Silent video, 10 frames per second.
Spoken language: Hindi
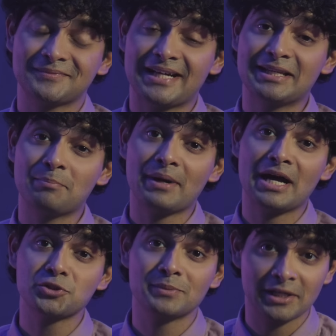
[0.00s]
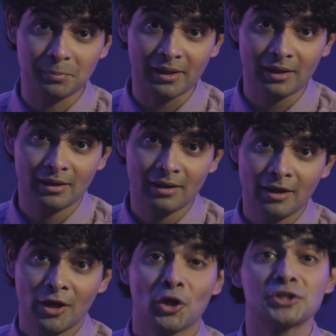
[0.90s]
एंड देन पांच मिनट में
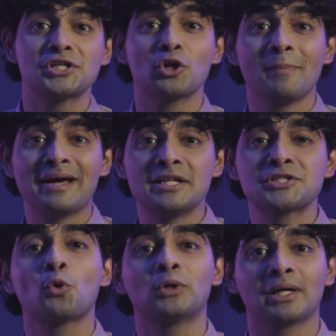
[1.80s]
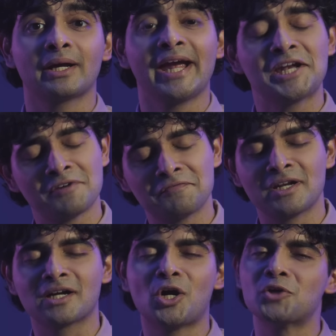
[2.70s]
योर जीरो बैलेंस कोटक एट वन
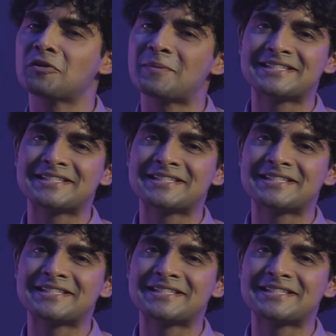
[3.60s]
वन अकाउंट विल बी